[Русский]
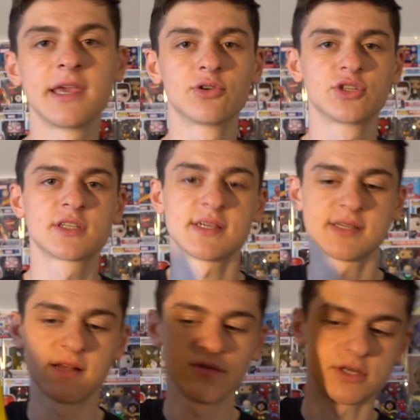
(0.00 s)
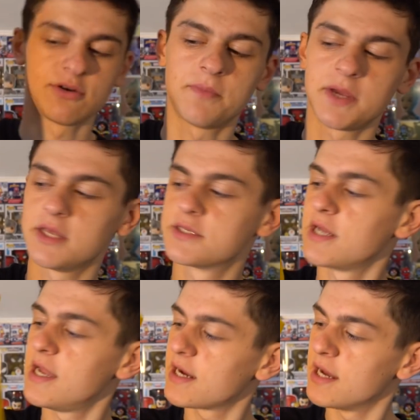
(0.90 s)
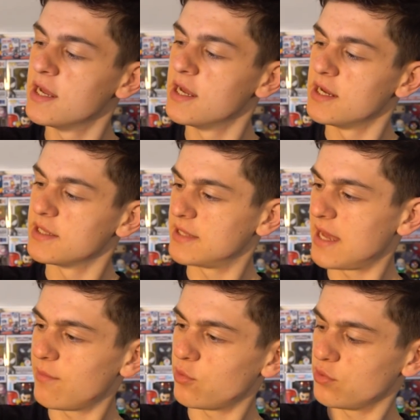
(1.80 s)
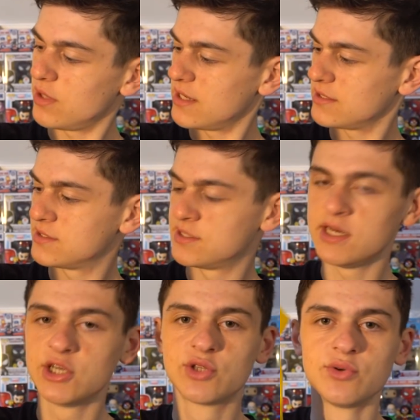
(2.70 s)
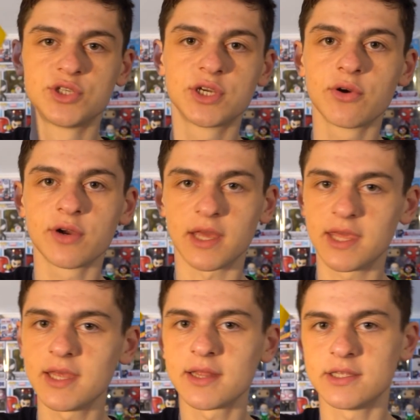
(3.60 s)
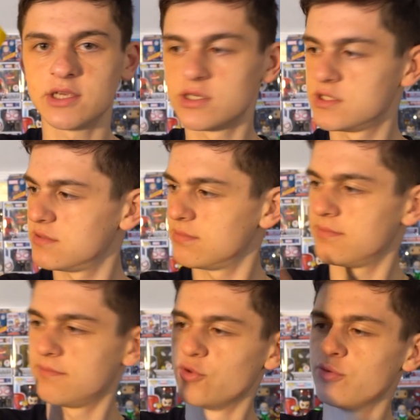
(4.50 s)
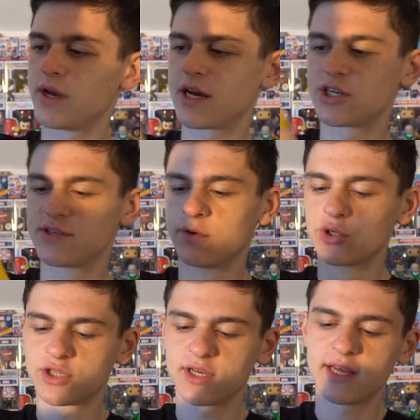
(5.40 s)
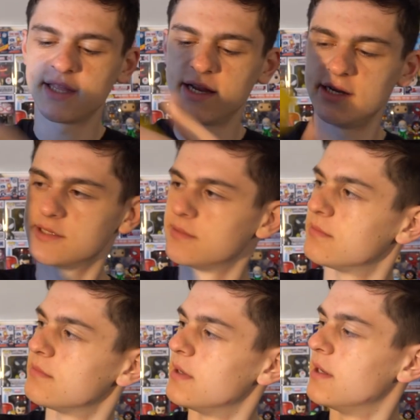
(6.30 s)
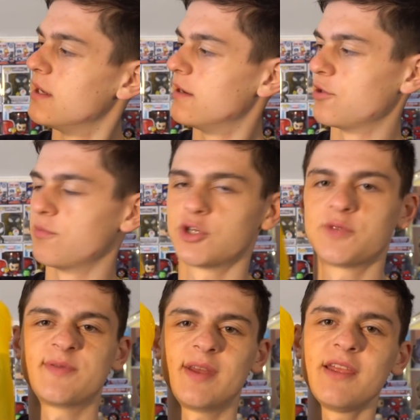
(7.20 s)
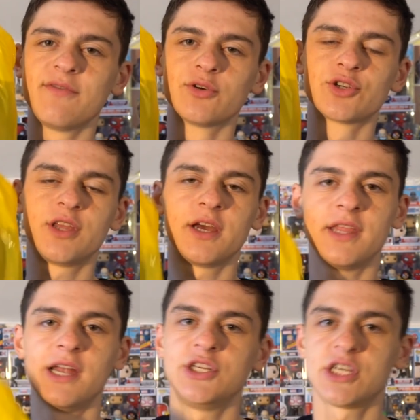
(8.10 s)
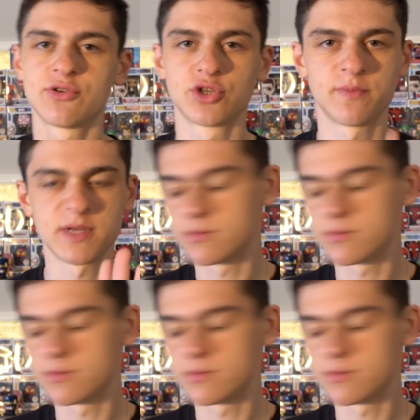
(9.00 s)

Как я уже сказал, вот такой пакетик лего. Там у нас три штучки кое-какие, надеюсь... Ну, мне кажется, вы уже догадались. Вот можете посмотреть, вы уже догадались. Сейчас тоже